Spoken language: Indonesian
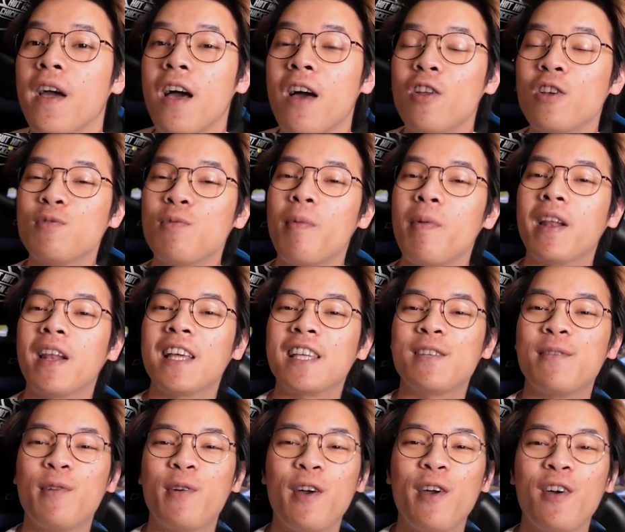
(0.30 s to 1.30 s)
semua balik lagi
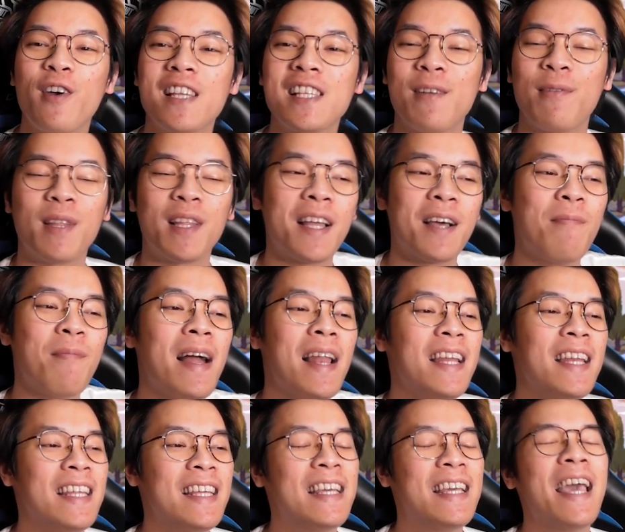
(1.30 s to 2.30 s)
sama gue, gue selamat datang kembali
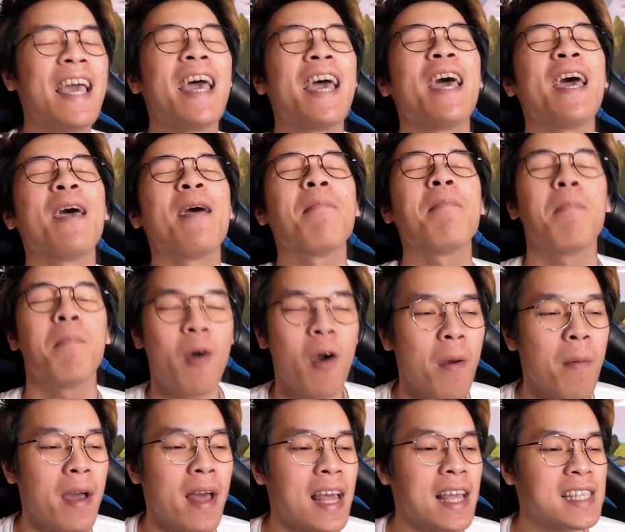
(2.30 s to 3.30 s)
di game
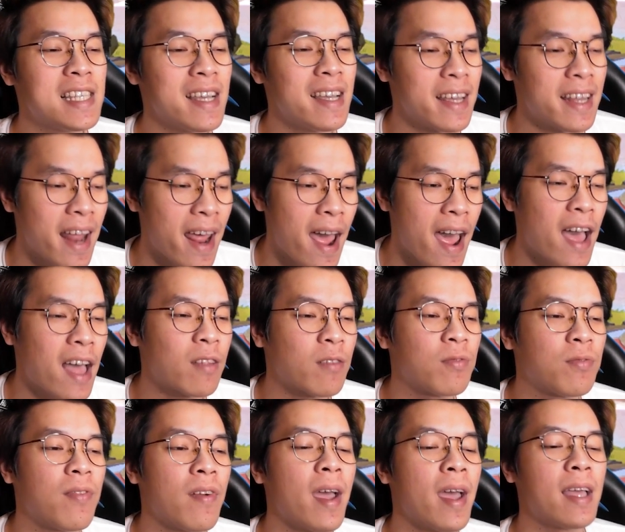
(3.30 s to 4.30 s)
Mobile Legends
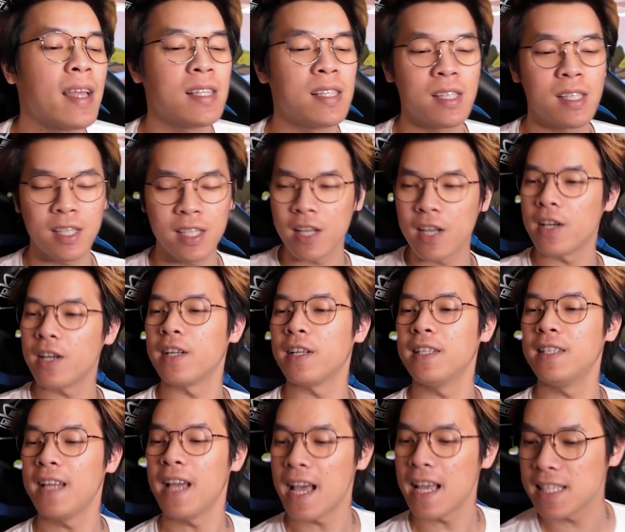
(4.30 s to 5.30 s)
Adventure
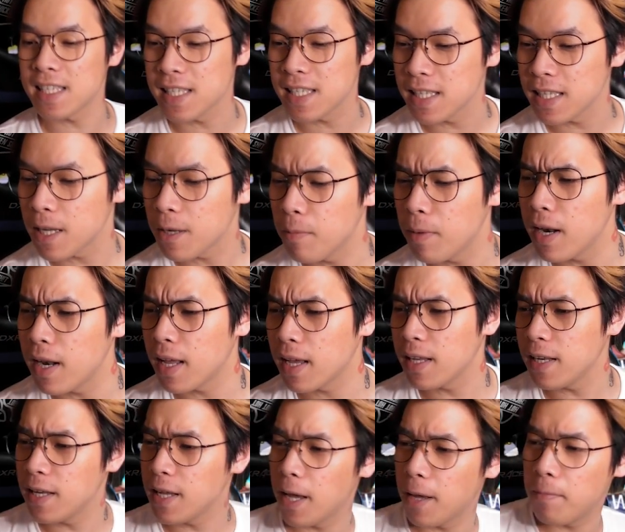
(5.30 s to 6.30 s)
Yes, kita kembali lagi
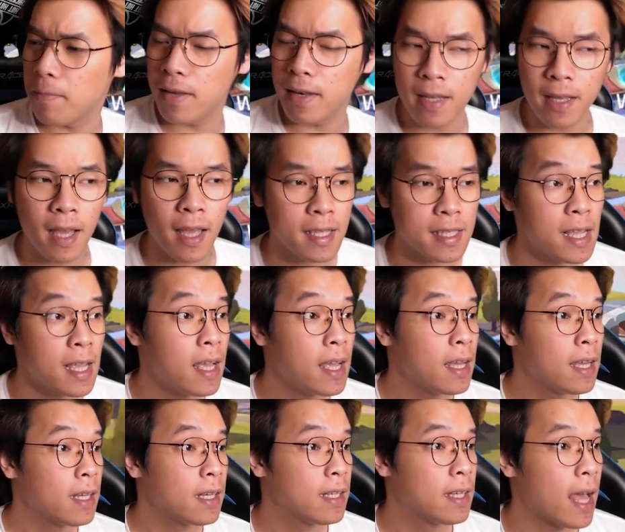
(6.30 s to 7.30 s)
di game ini guys
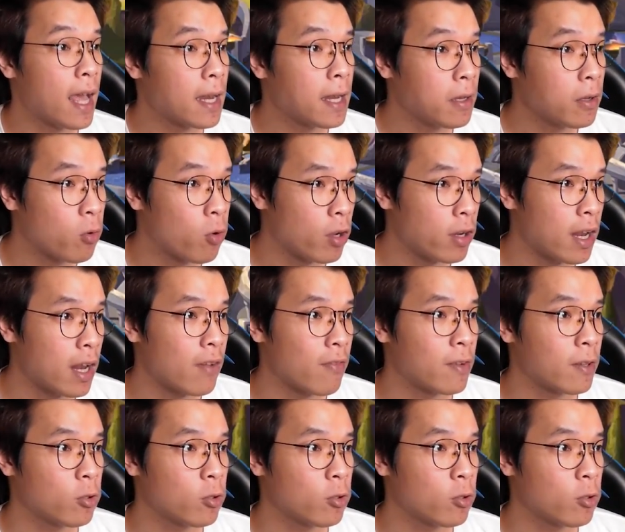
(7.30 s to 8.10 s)
Dan gue udah level